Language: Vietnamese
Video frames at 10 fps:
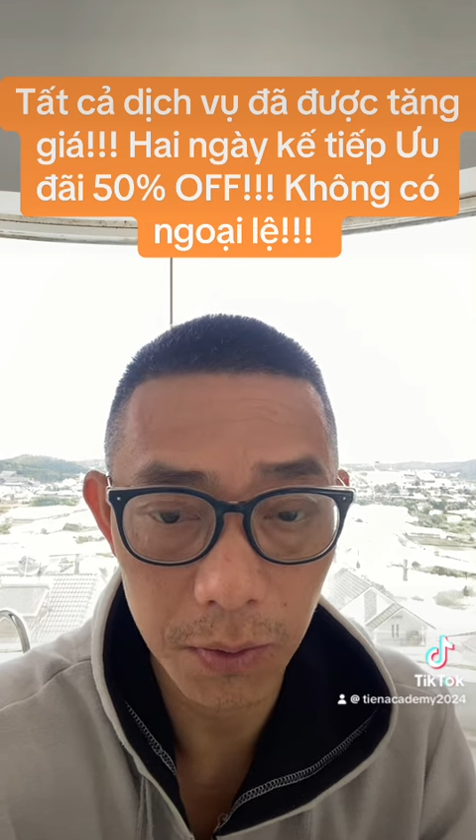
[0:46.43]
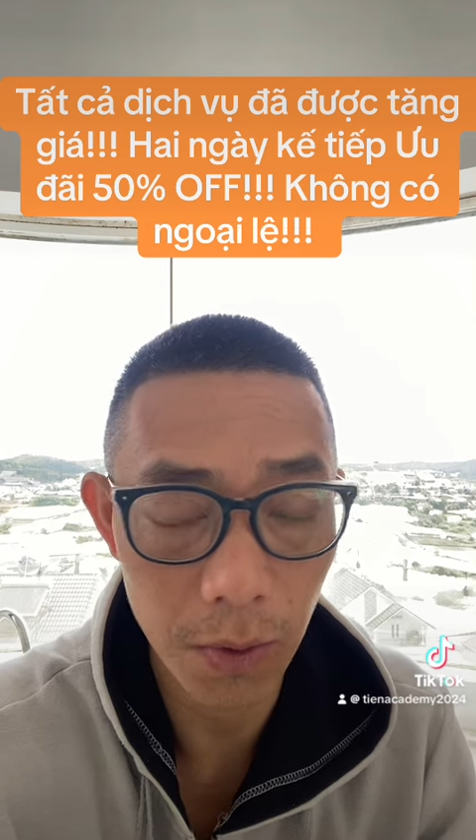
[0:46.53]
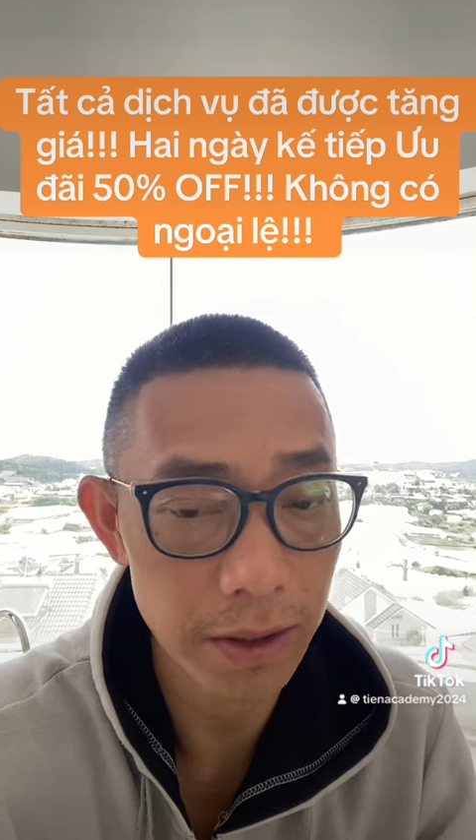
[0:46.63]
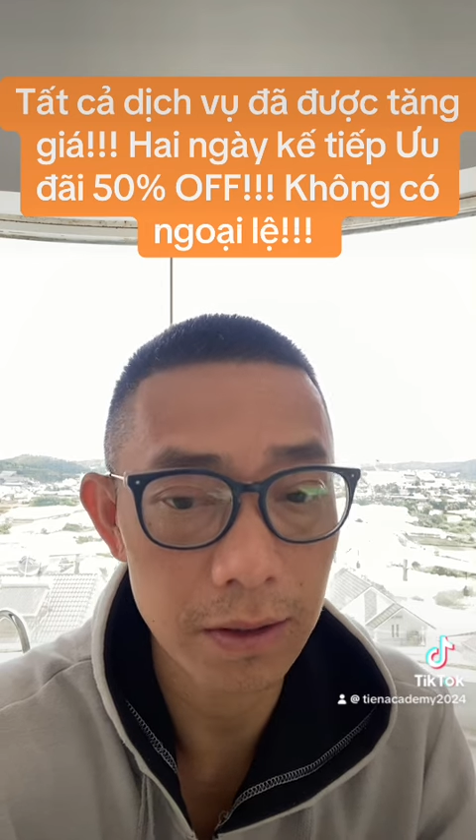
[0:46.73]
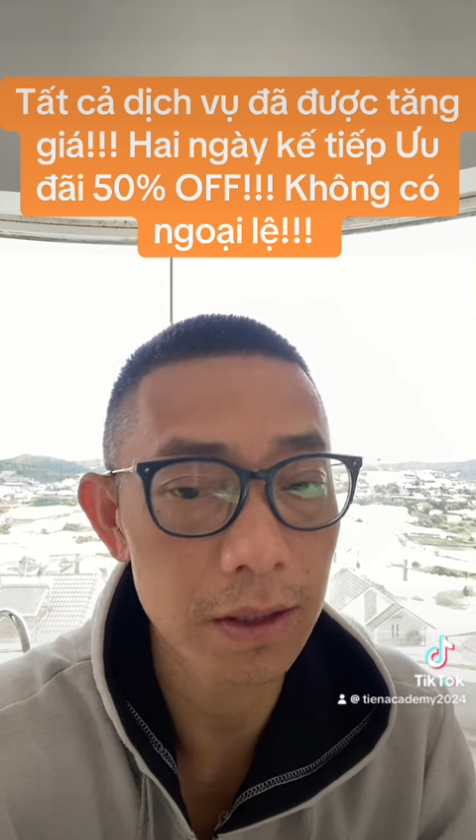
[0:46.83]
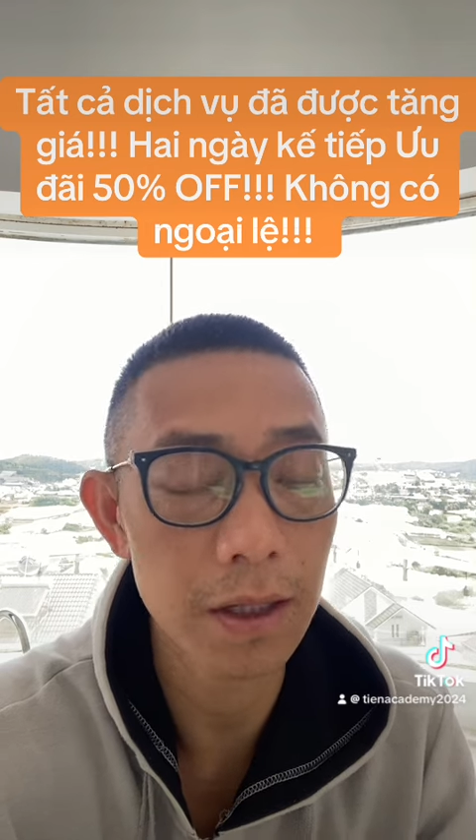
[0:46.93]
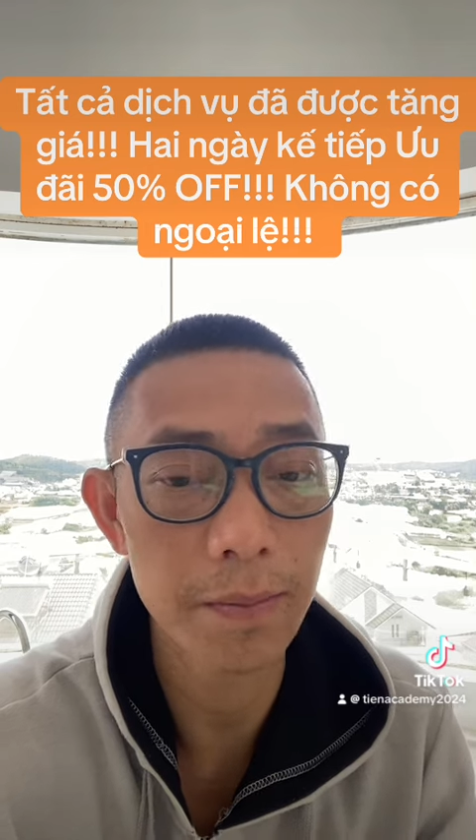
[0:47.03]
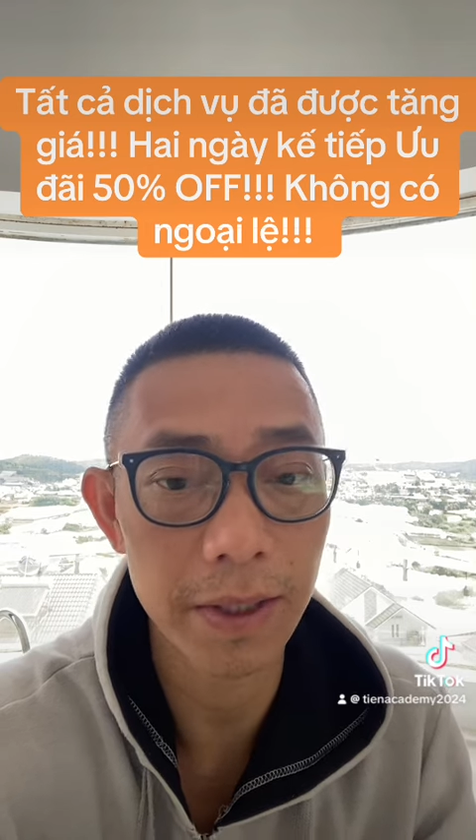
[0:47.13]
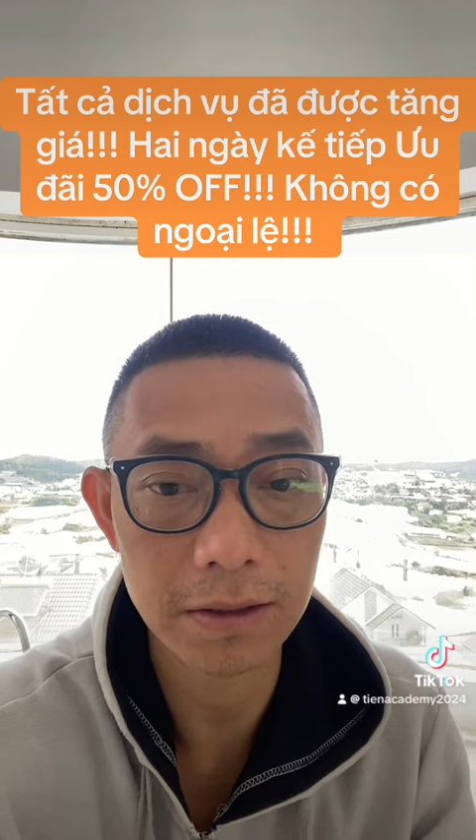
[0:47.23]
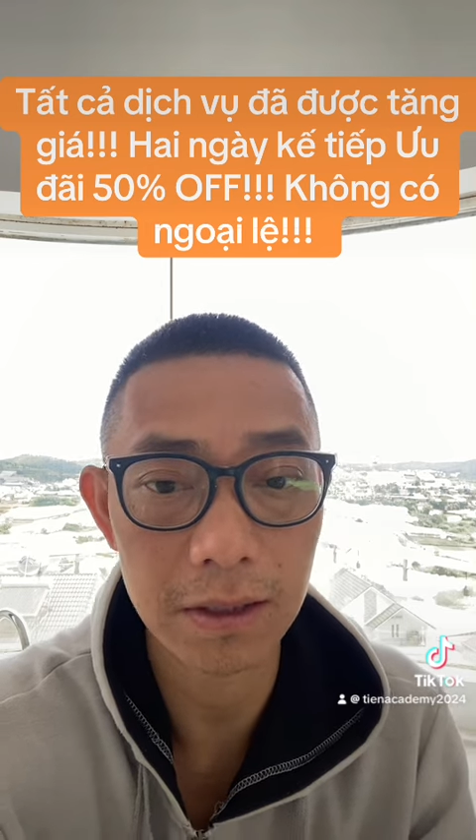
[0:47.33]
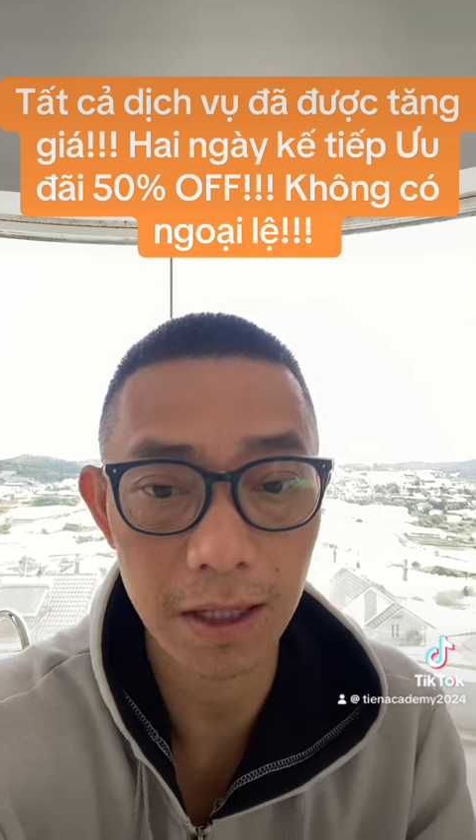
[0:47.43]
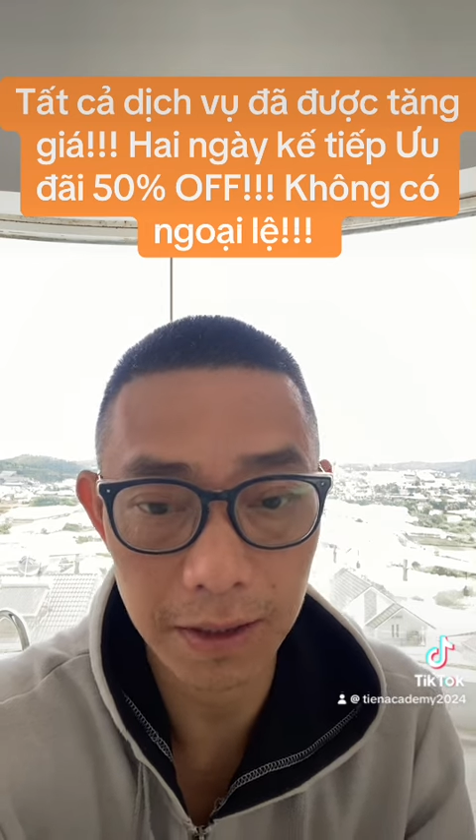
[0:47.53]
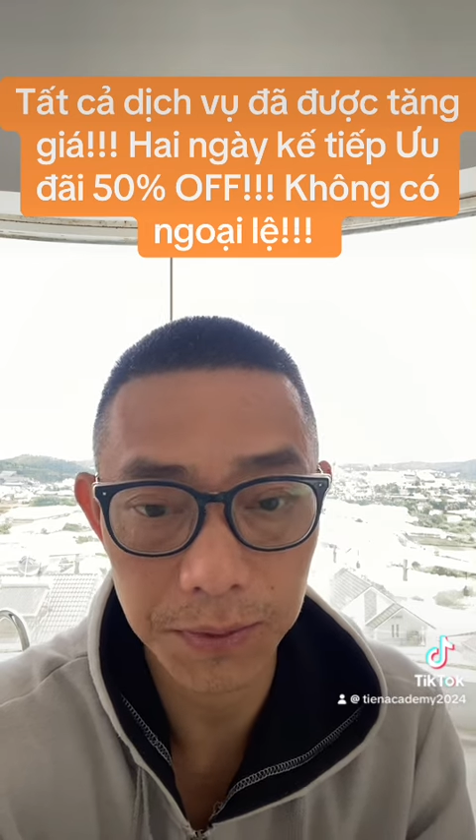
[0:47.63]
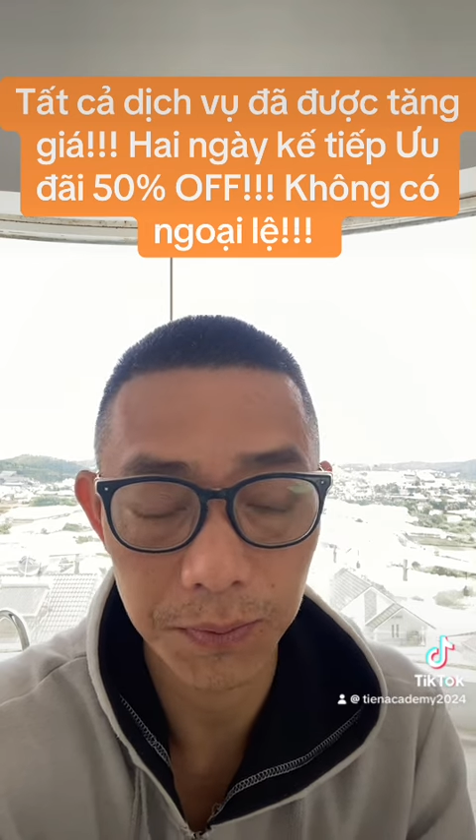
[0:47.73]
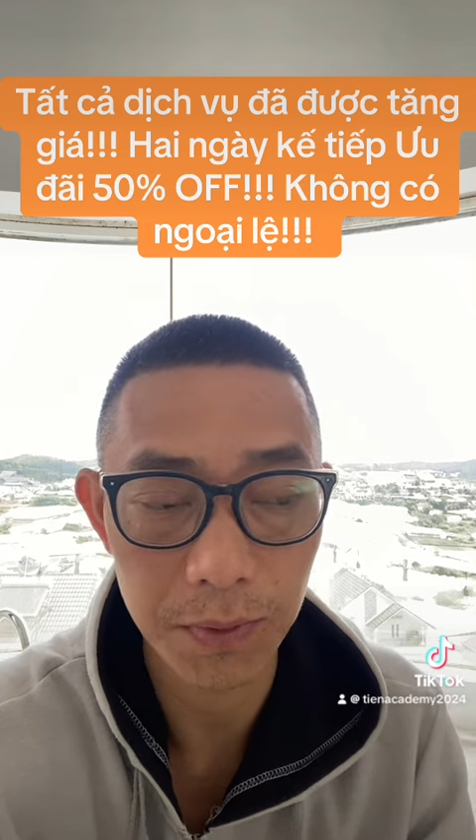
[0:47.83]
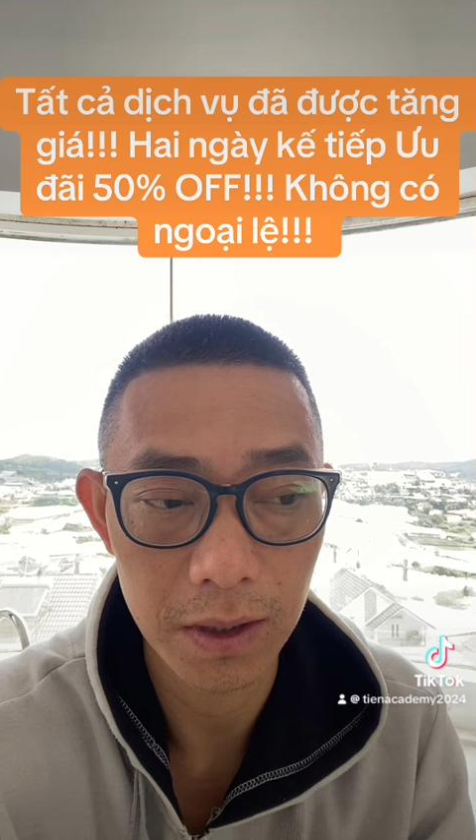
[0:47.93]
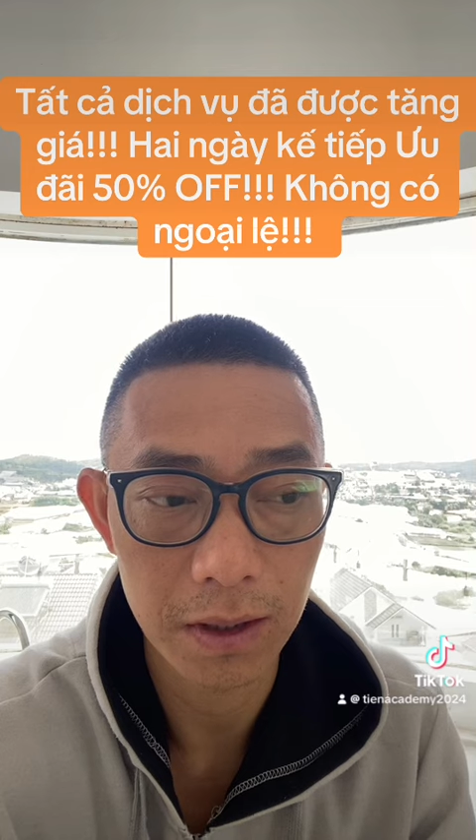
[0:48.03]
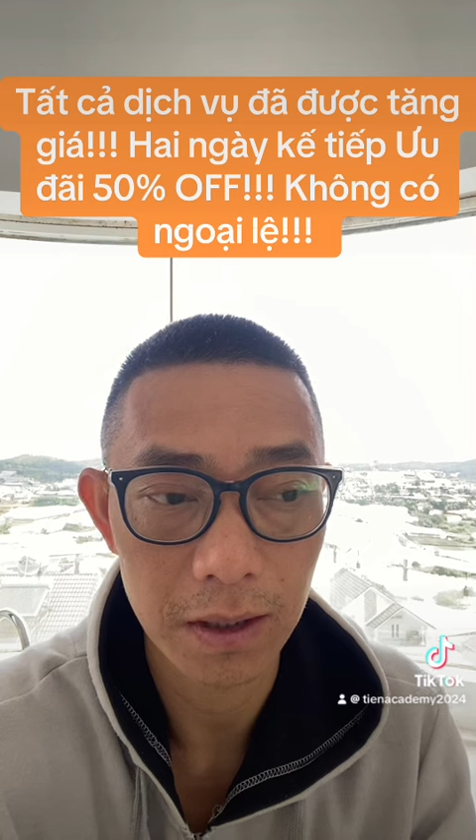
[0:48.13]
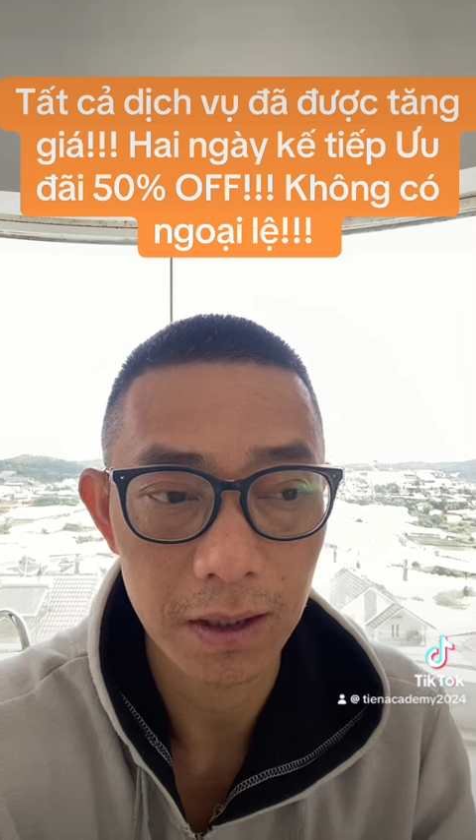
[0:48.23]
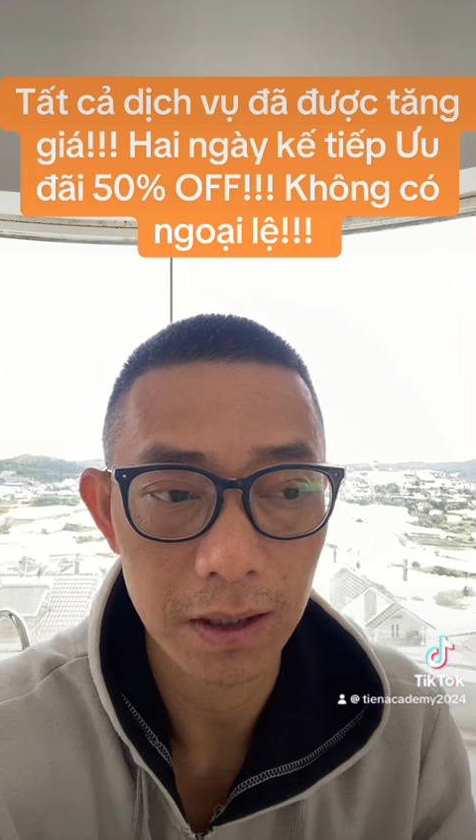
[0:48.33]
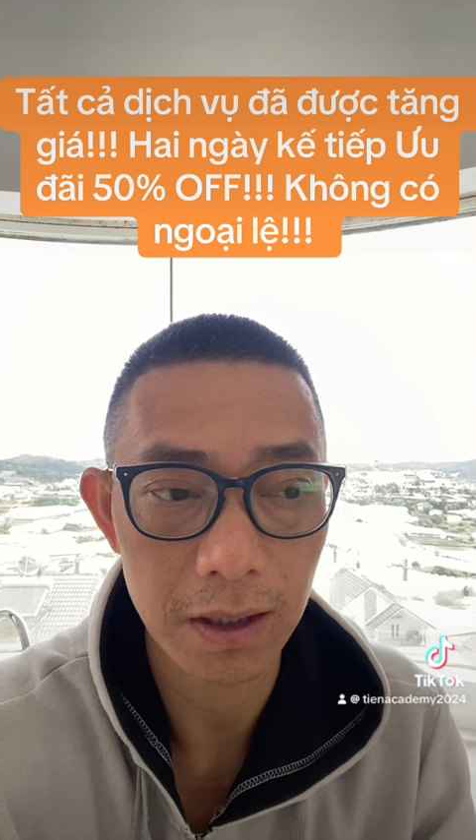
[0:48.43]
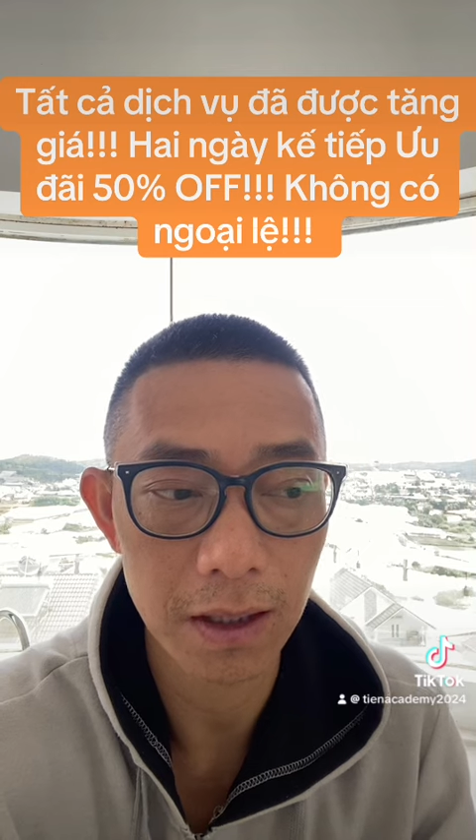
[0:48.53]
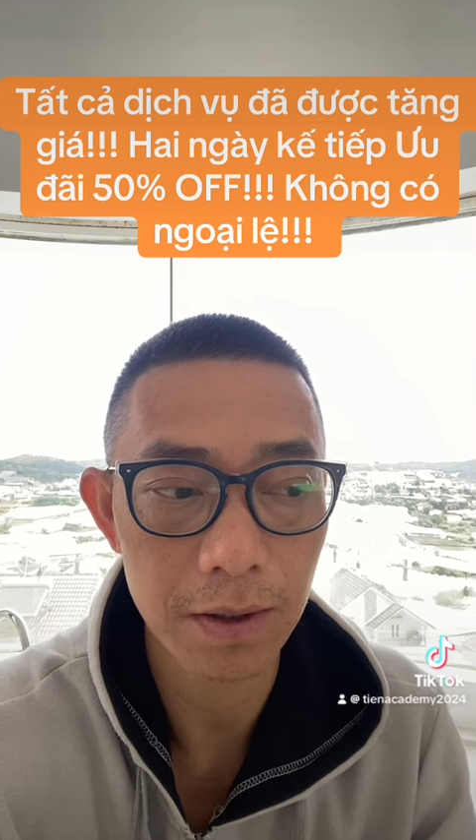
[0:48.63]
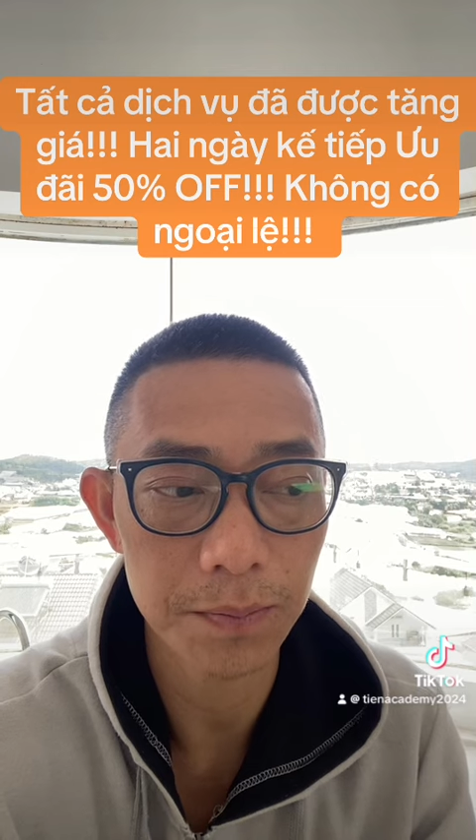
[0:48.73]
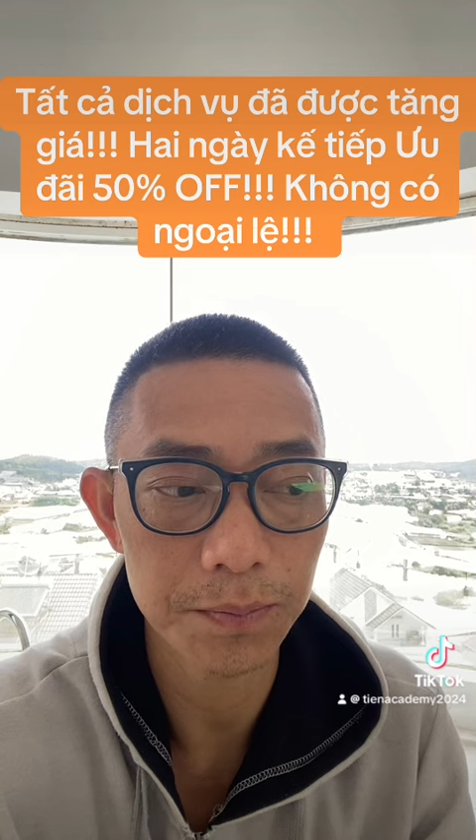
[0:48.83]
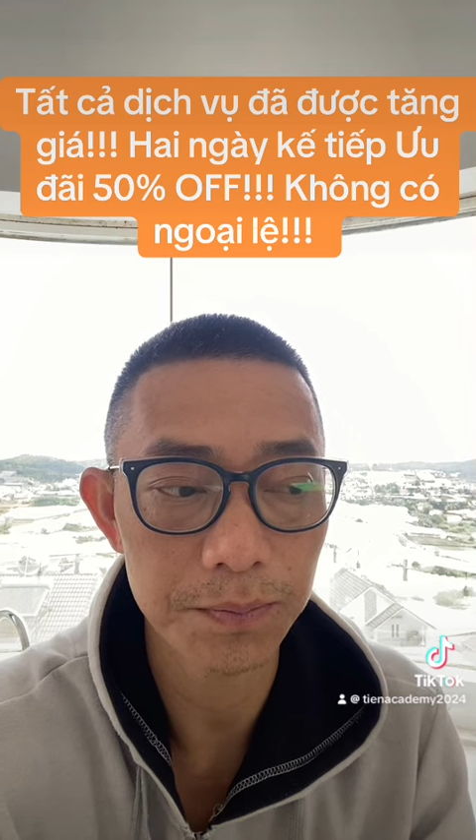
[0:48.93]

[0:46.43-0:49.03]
ngoại trừ cái lớp masterclass ờ,